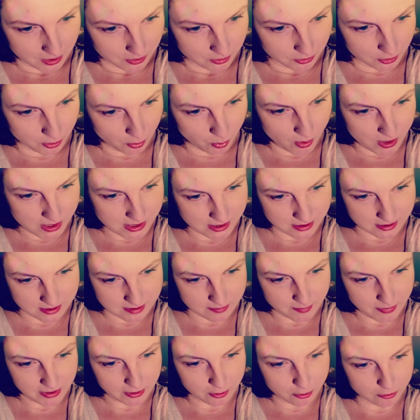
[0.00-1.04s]
Do łez i
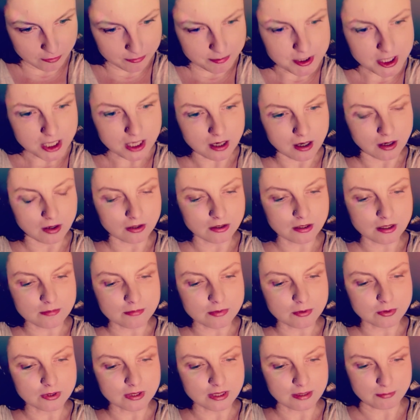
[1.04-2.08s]
smarków przyklejone
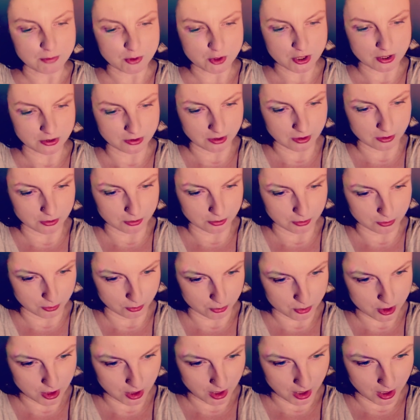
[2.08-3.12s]
były namoczone
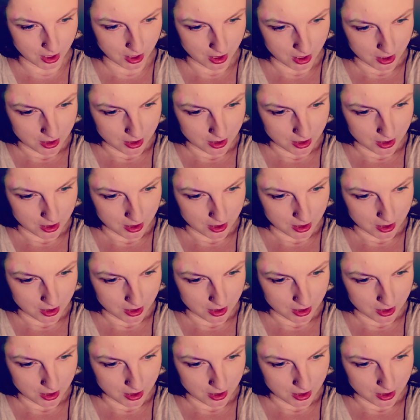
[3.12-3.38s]
okruszki.